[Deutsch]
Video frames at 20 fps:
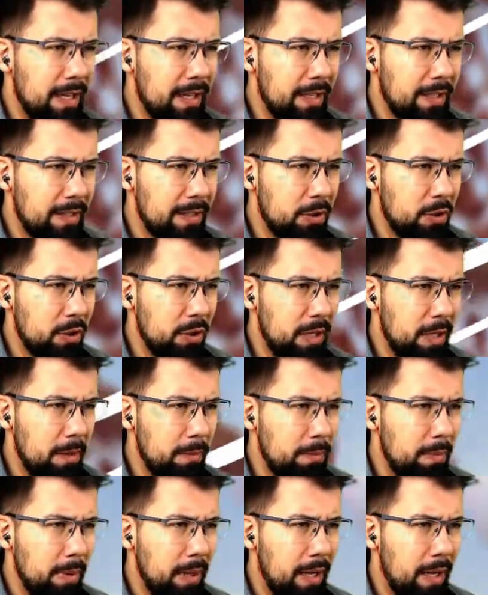dass ich schon ein
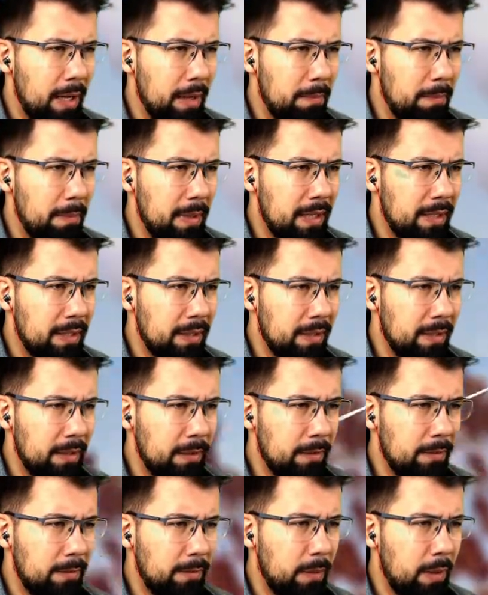paar Meter
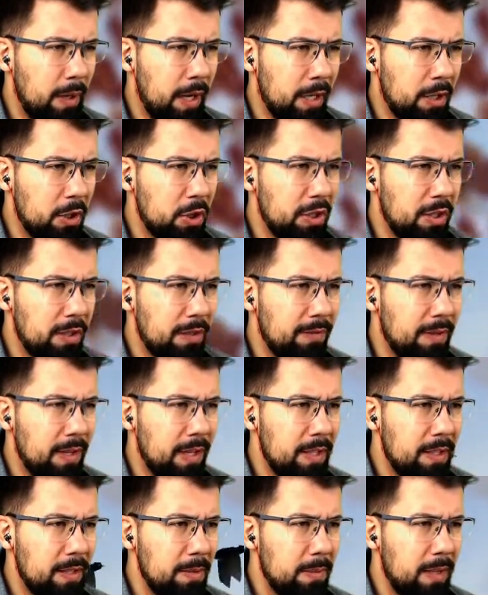vorangeschritten war in
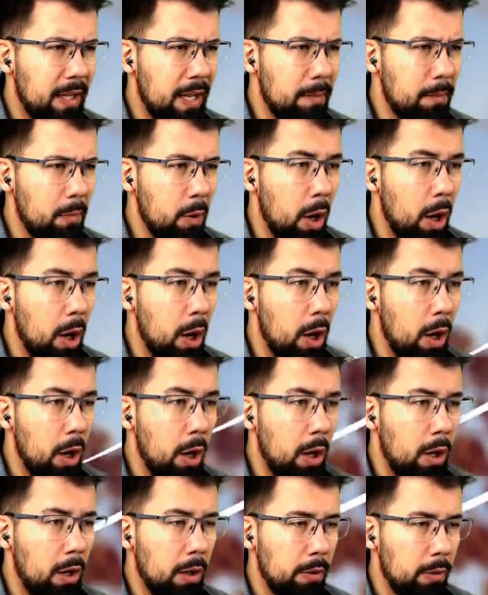diesem Game.
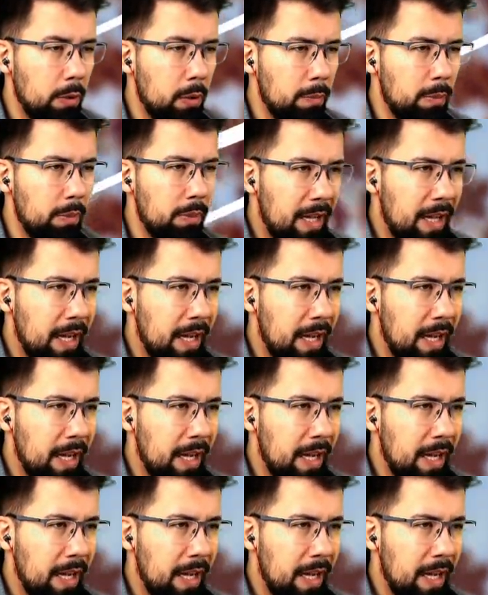Oh, nope.